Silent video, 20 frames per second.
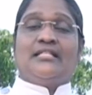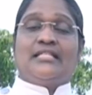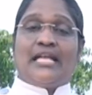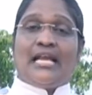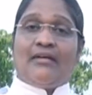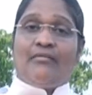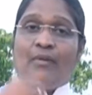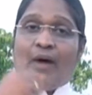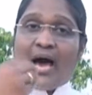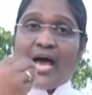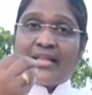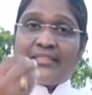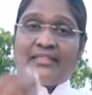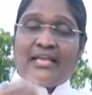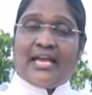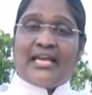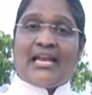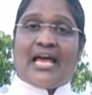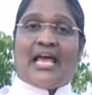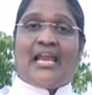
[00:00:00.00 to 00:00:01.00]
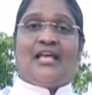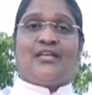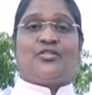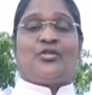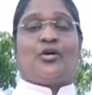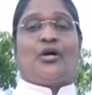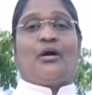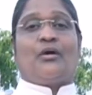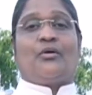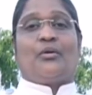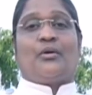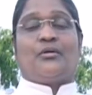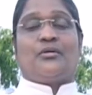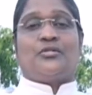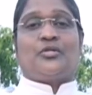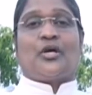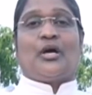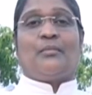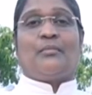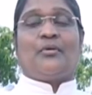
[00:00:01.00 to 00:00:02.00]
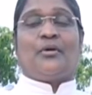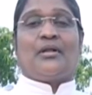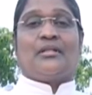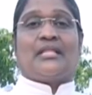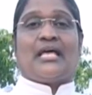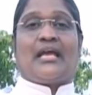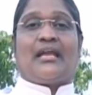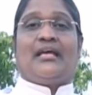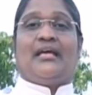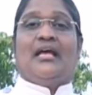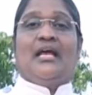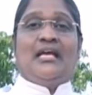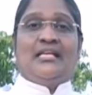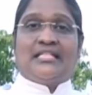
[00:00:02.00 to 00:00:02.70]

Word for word: சில வார்த்தையினாலே சுக சுகம் கொடுத்தாரு